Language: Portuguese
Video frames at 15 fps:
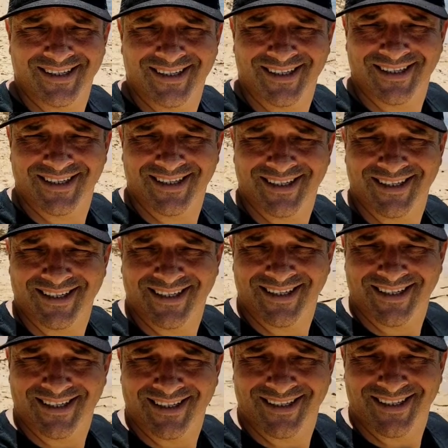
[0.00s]
praia do
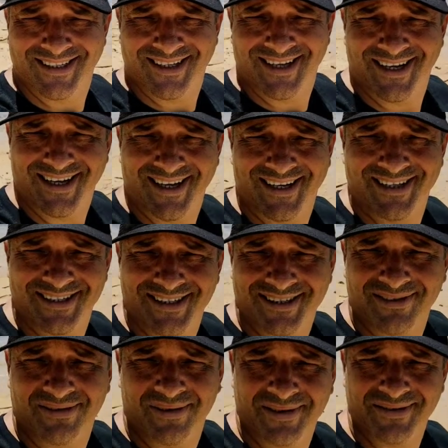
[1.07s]
espelho, é onde lá no final é a
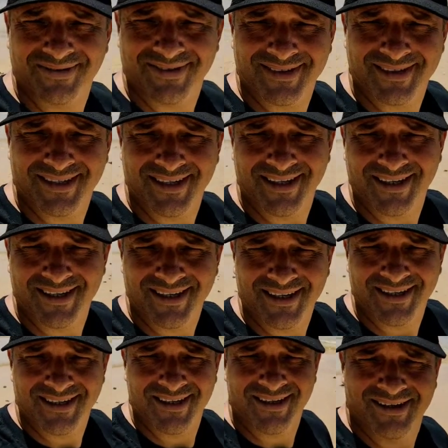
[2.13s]
praia dos amores,
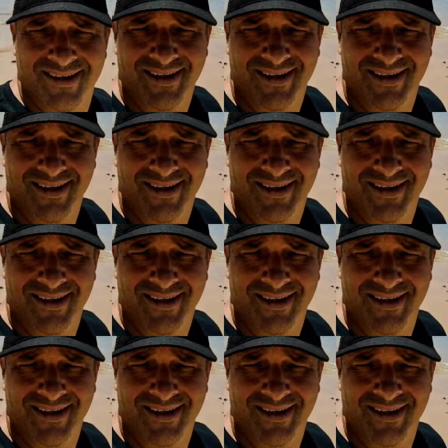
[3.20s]
e se